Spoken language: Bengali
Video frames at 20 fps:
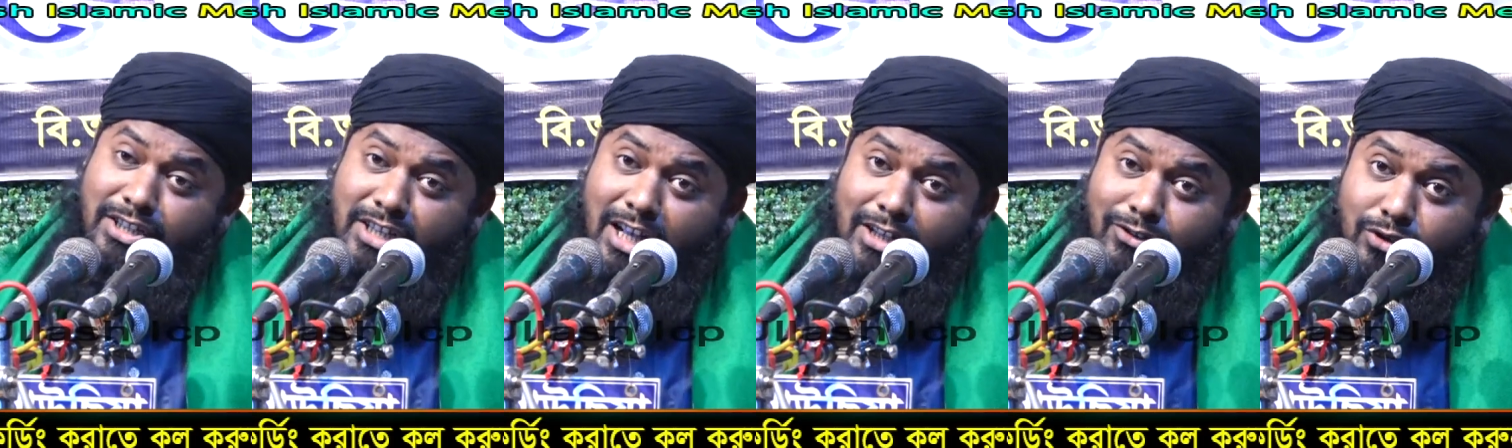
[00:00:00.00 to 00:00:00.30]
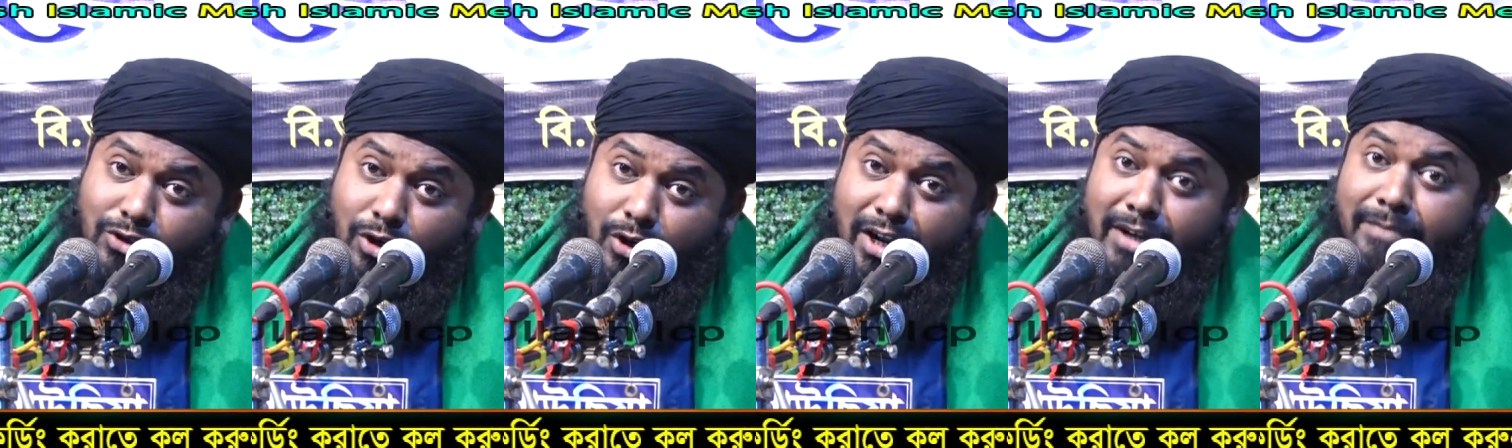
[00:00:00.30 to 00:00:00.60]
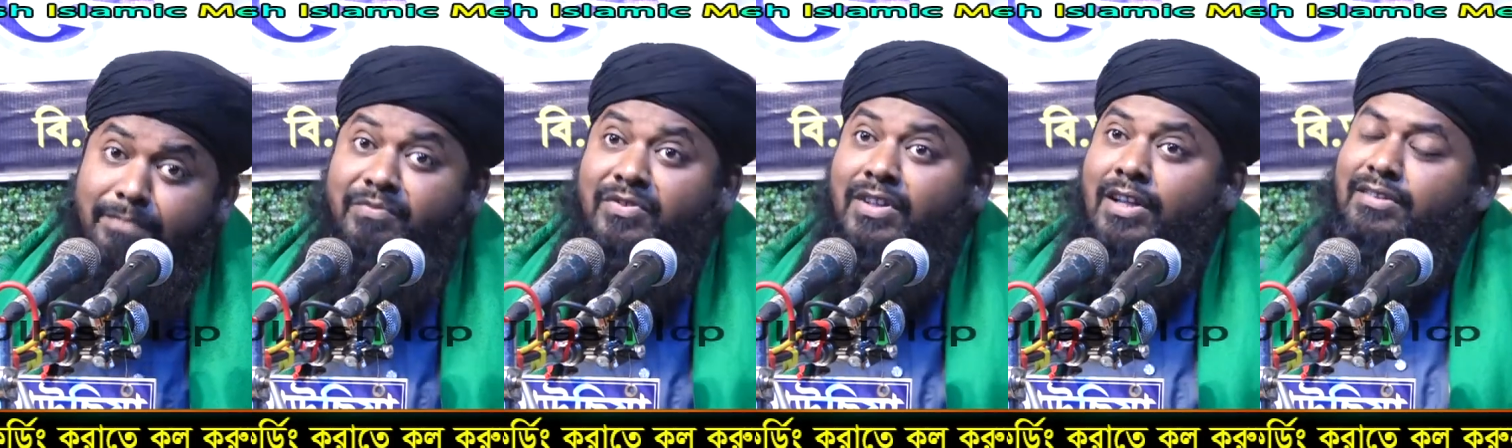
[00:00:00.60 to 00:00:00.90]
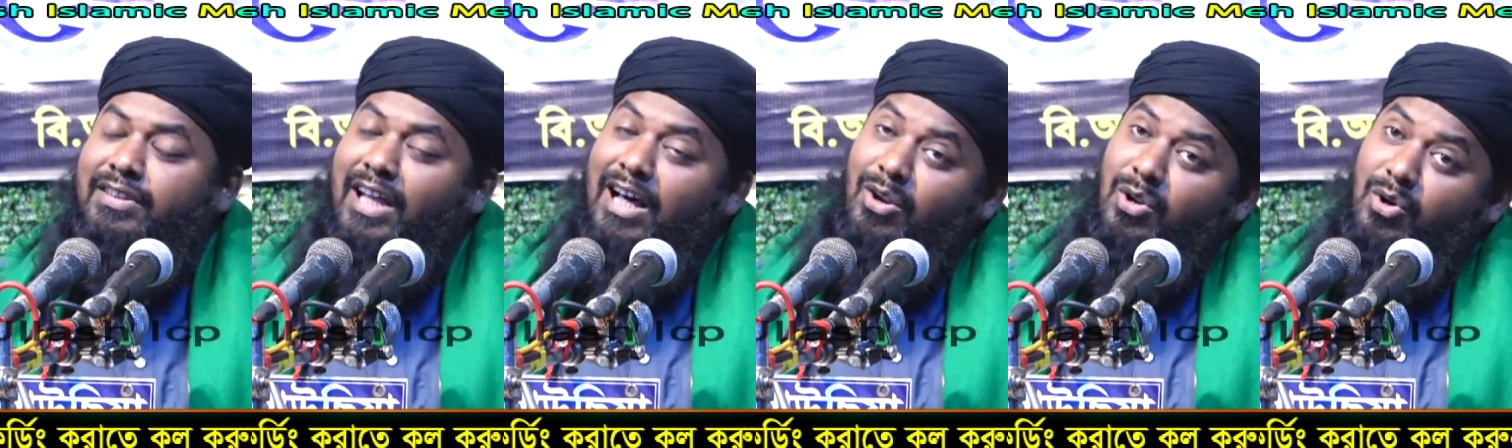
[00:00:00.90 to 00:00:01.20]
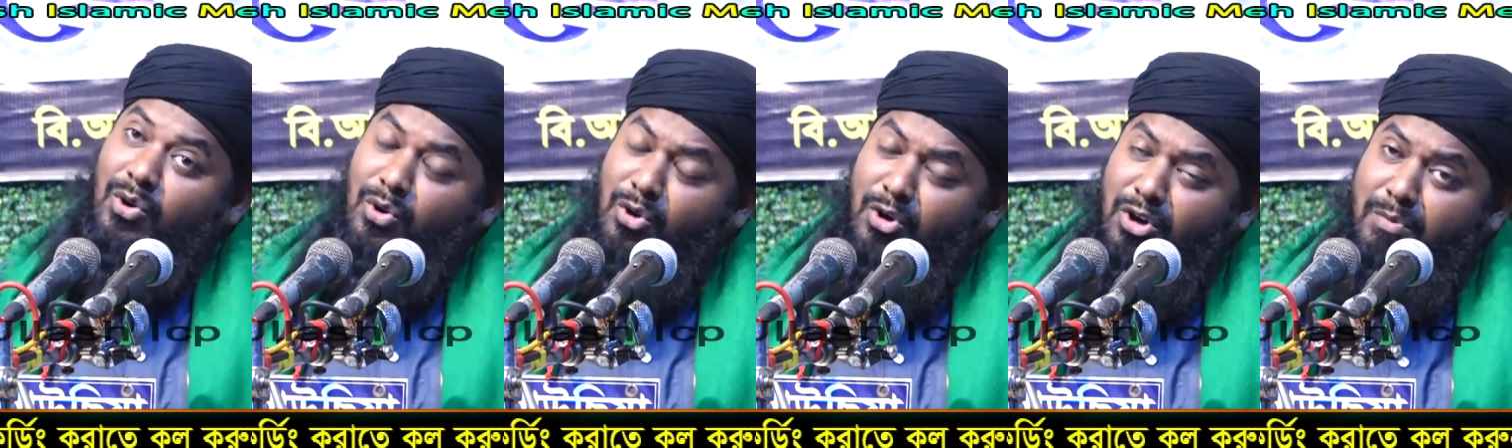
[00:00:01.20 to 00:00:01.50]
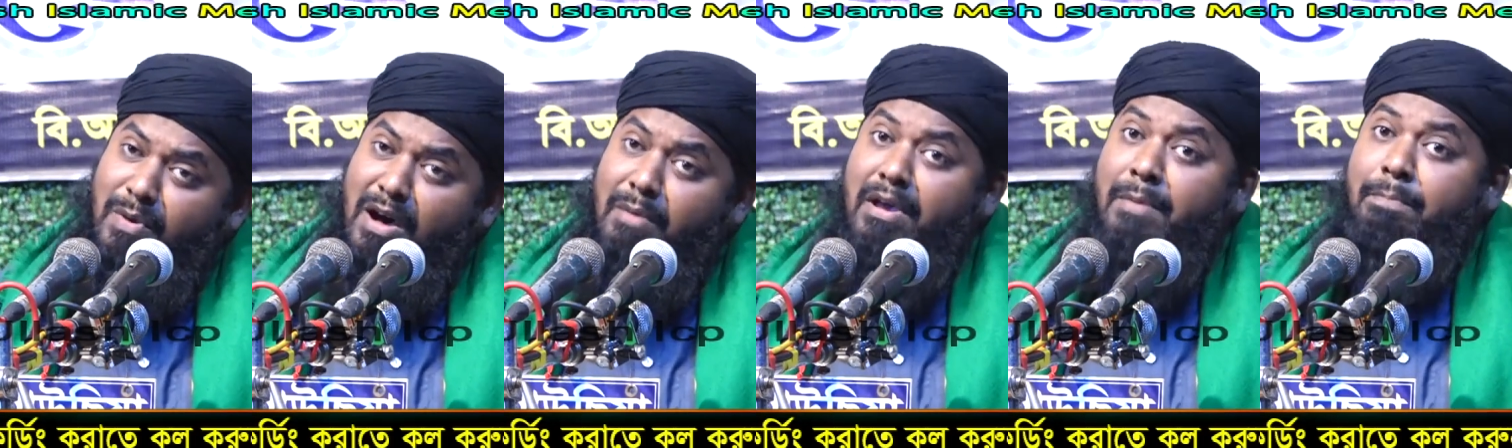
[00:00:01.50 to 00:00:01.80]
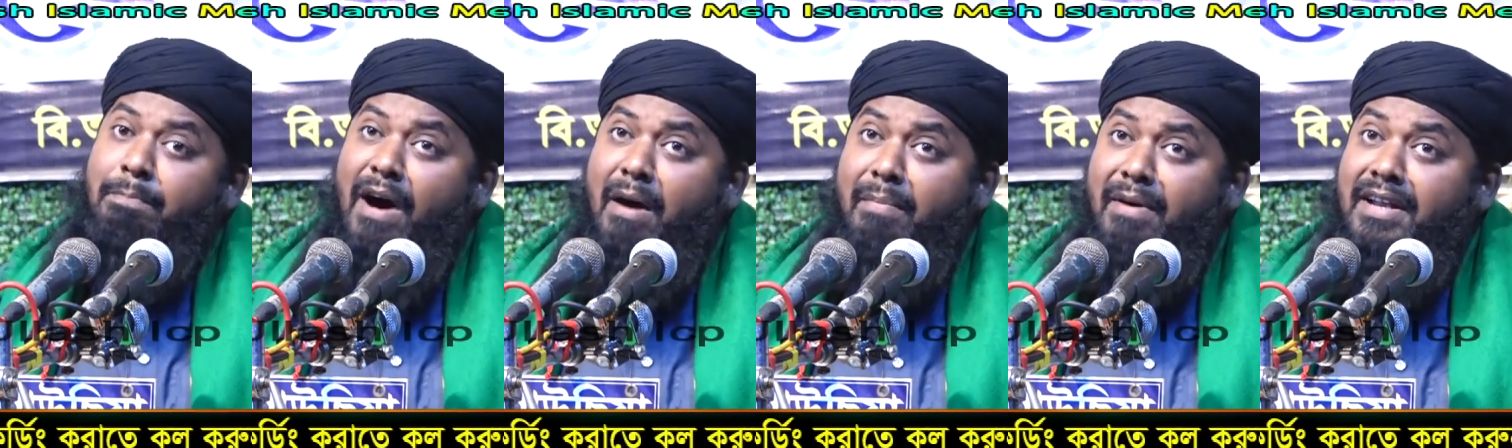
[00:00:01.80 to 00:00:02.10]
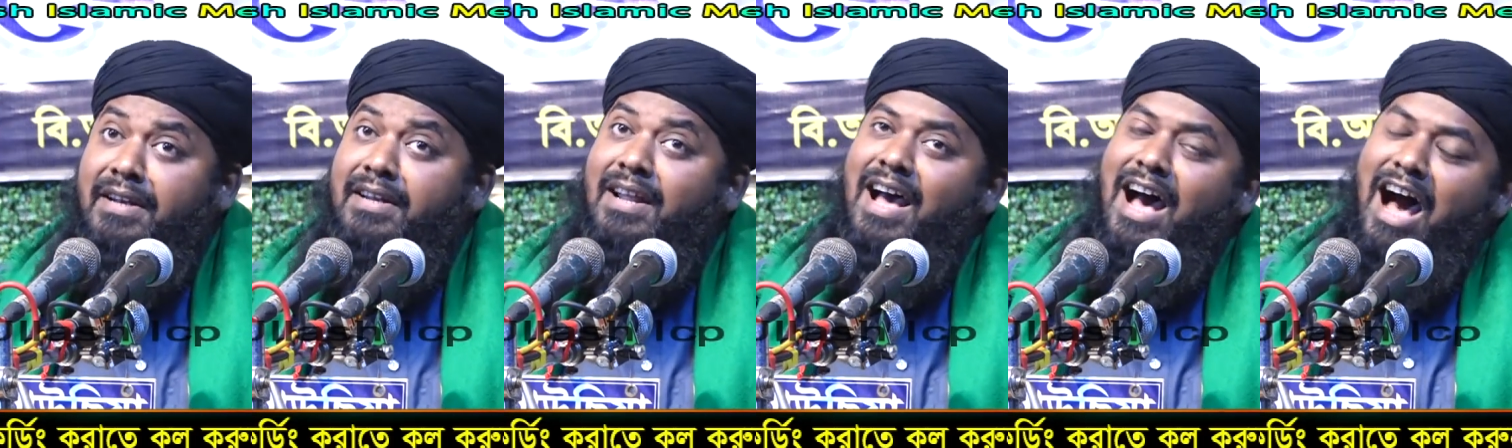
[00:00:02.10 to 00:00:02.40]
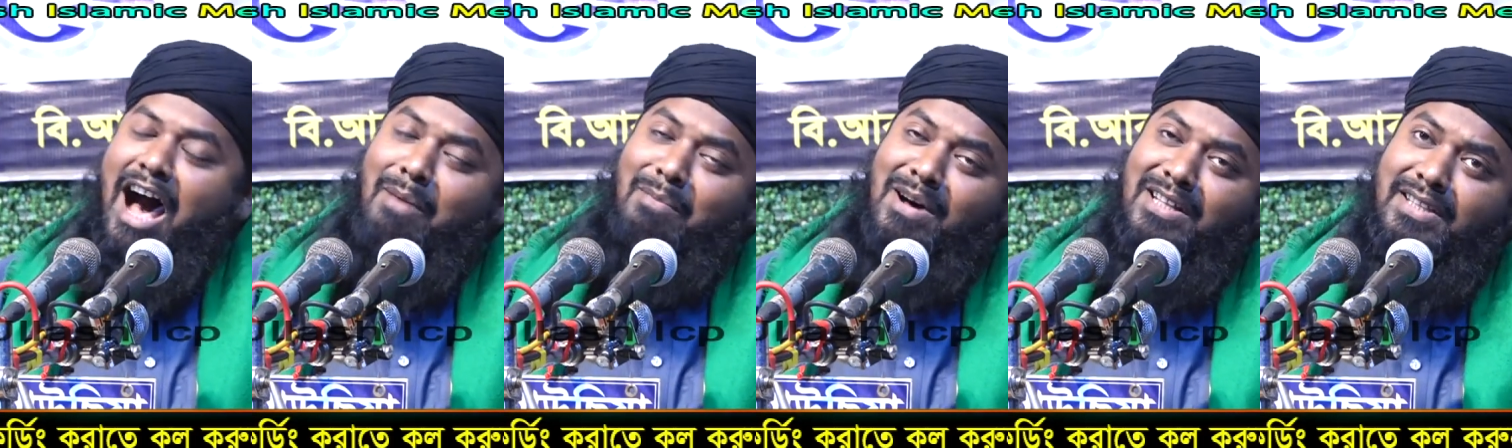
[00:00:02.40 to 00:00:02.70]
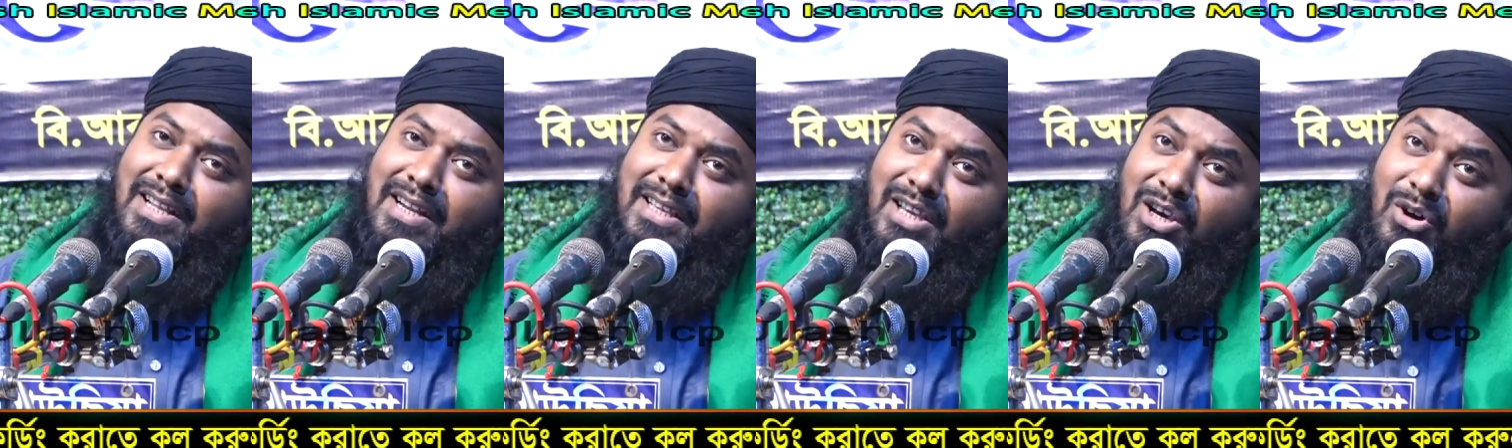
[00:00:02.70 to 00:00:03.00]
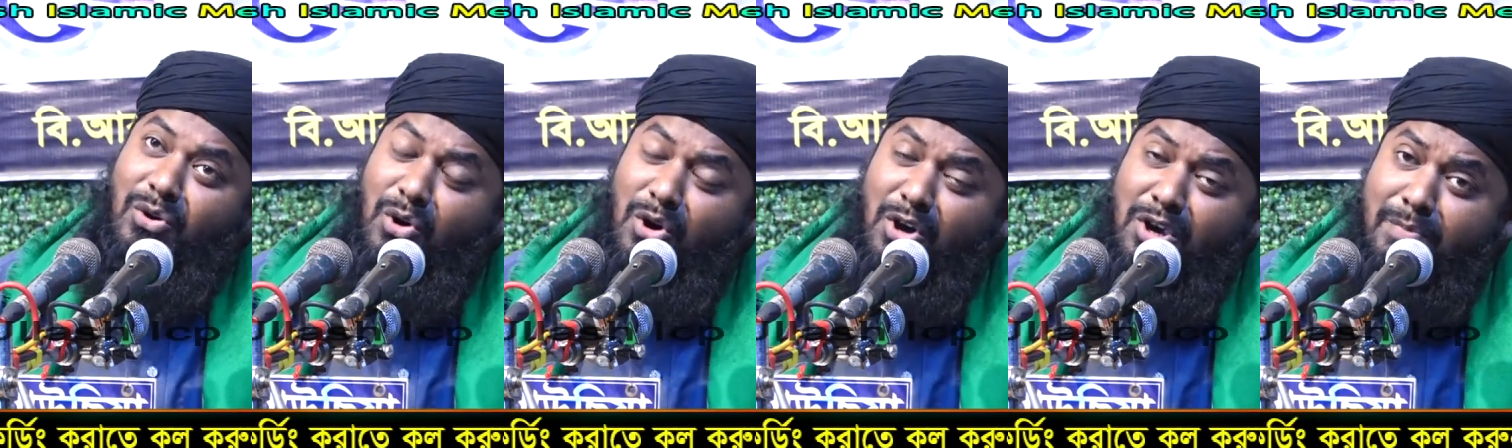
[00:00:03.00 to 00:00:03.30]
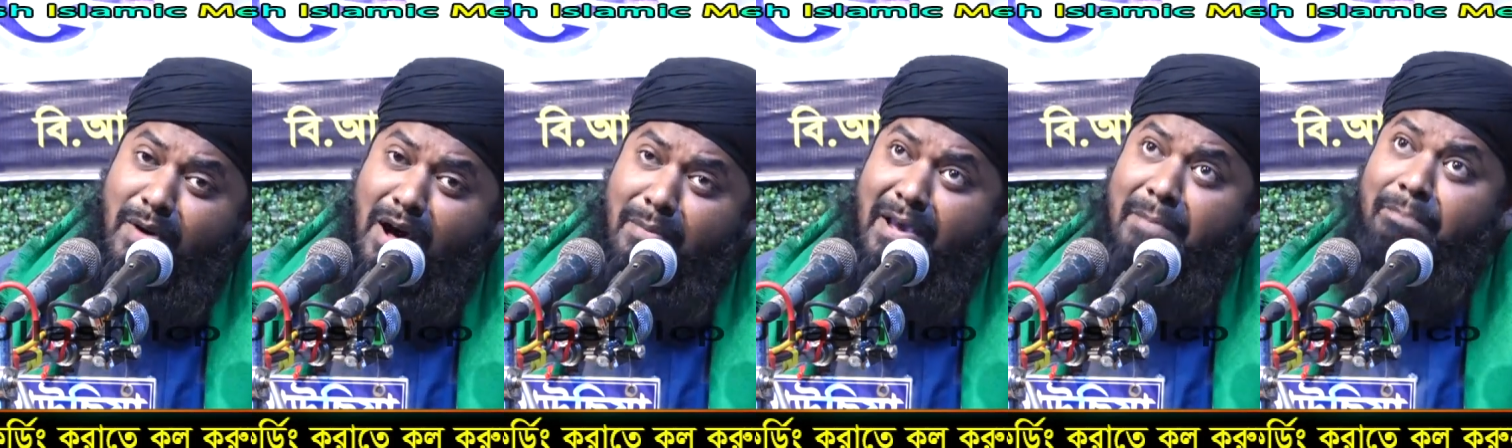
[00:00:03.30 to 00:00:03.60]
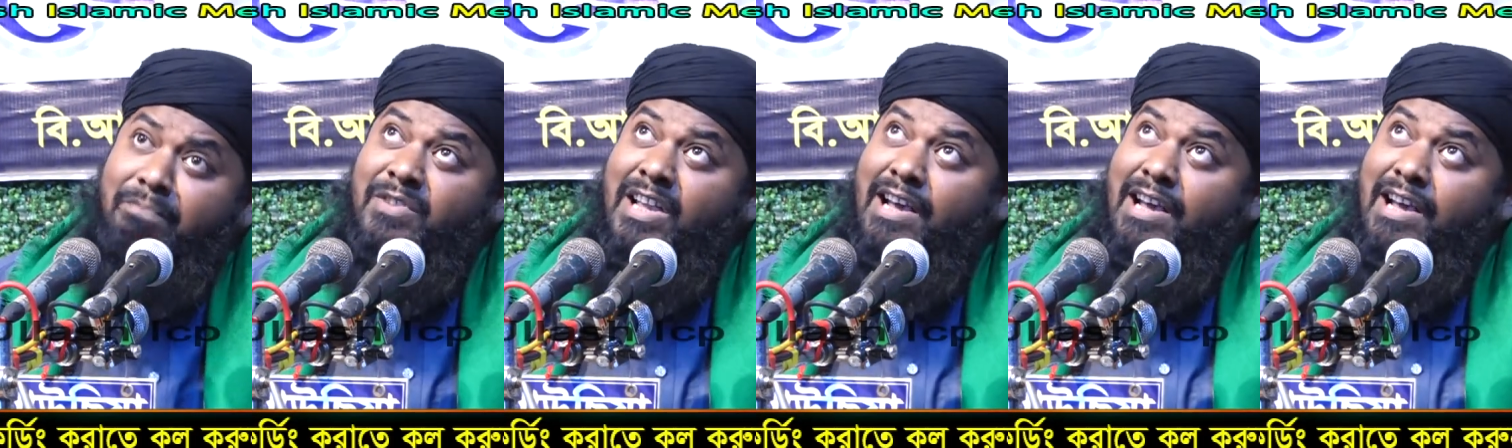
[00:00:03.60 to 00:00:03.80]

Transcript: রিচার্জ করেন তাহলে ওইভাবে পাবেন আমাদেরকে ওইভাবে